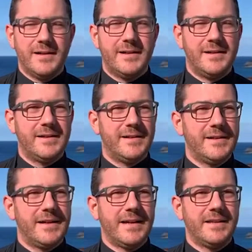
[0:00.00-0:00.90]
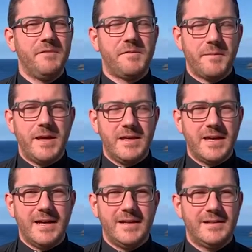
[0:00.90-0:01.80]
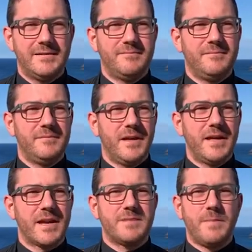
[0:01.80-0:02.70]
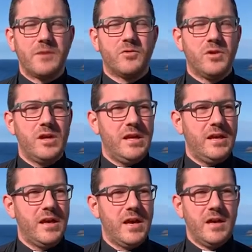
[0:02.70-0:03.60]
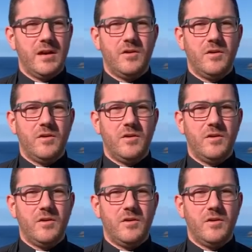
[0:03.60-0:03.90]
eh, in famiglia, mm, il rispetto di eh,